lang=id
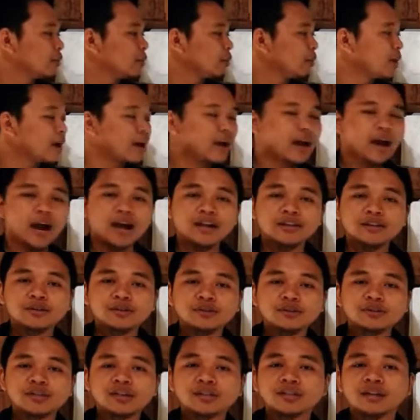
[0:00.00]
why I
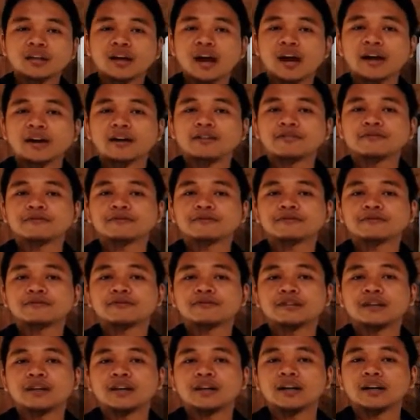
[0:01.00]
use this kind of
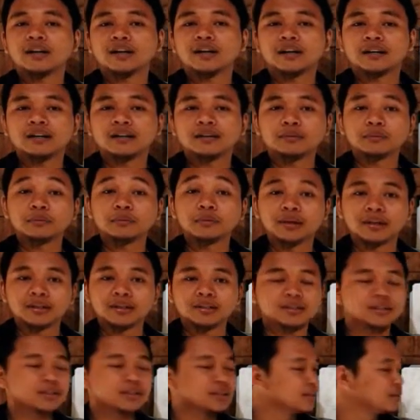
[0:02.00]
uh,
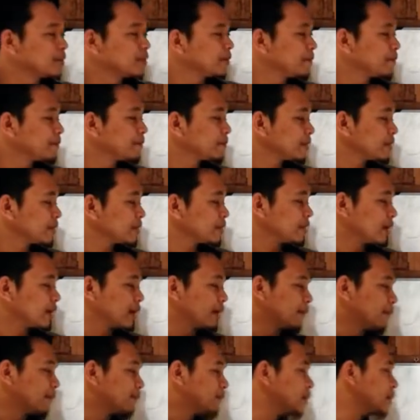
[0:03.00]
word
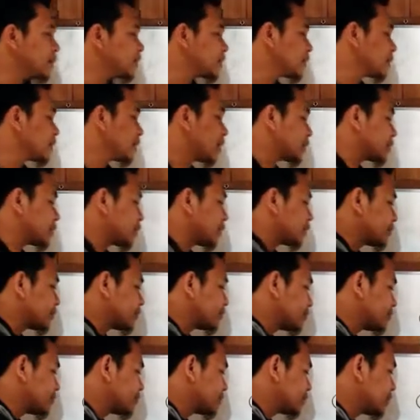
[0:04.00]
okay, peringatan
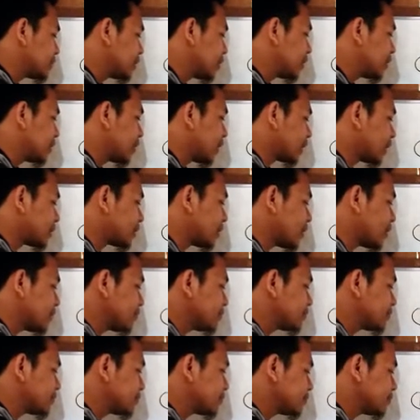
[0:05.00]
dari
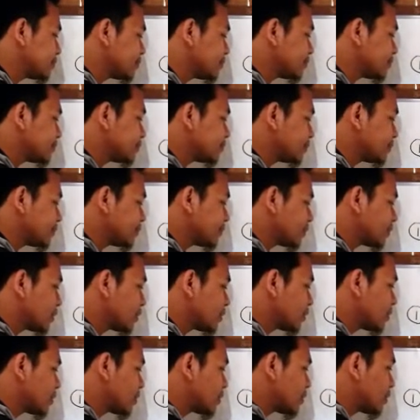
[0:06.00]
kata
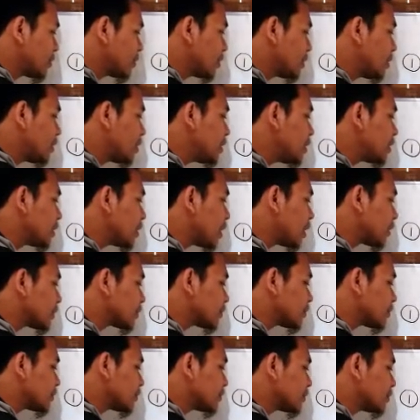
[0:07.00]

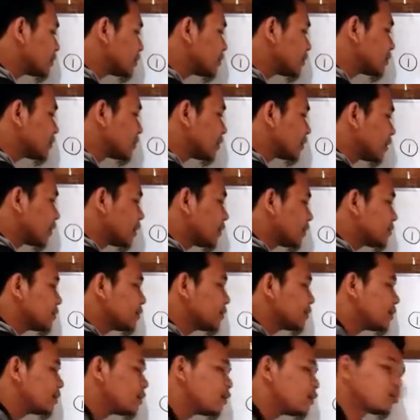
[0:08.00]
ingat
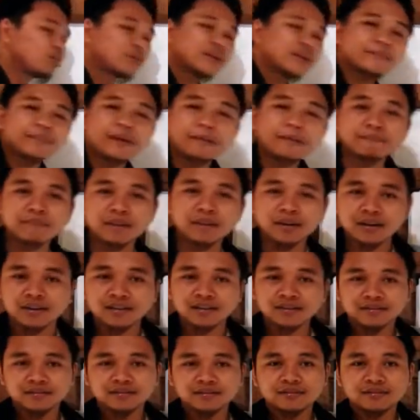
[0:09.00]
remember.